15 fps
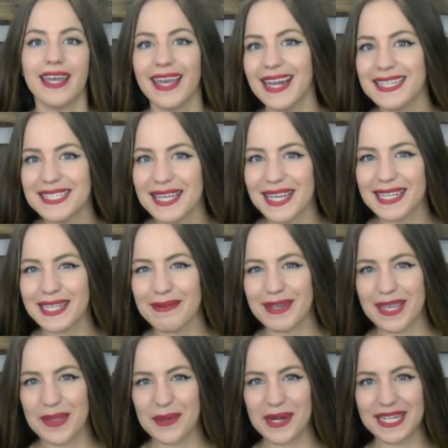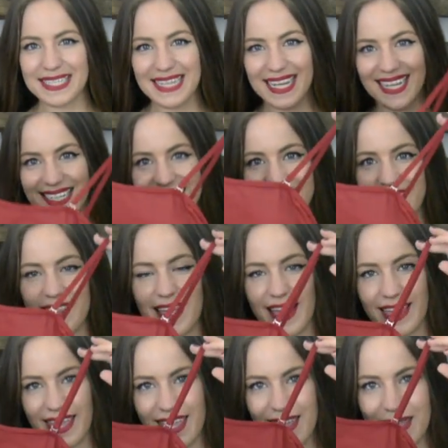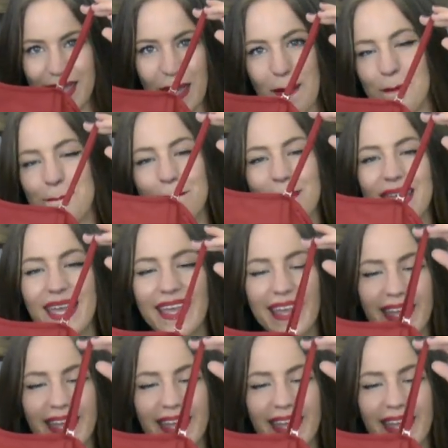El siguiente bañador es este de aquí, que me